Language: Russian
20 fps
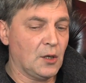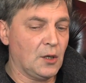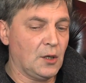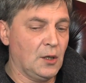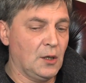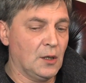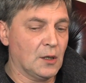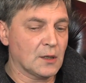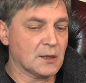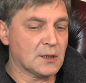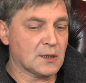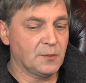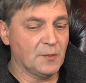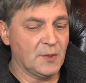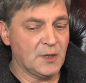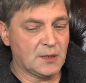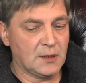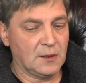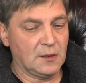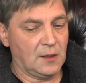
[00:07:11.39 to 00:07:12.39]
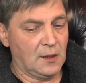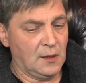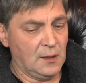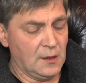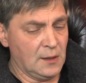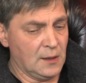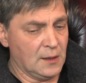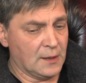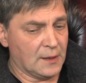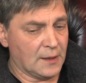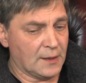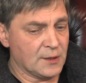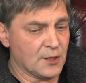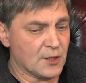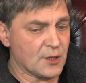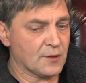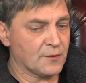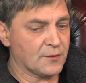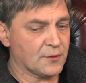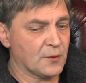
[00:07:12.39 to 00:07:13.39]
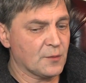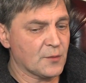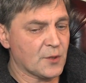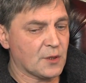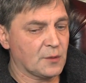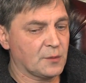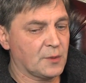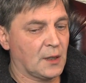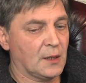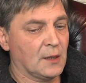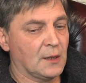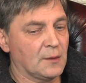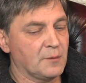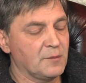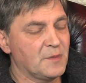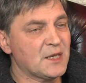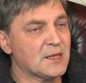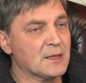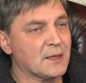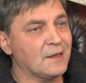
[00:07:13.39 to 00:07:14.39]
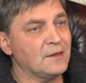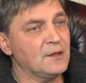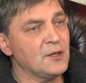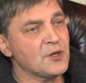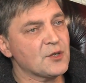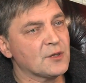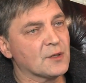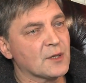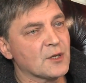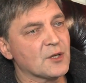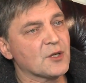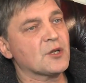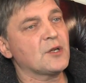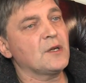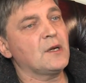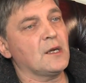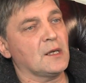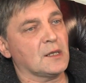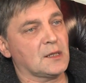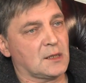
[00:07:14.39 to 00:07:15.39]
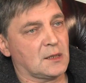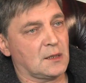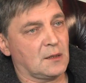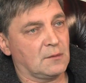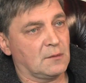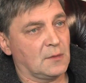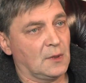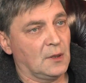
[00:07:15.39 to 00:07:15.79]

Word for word: И смысл религии, конечно, в том, чтобы бесконечно расширяться.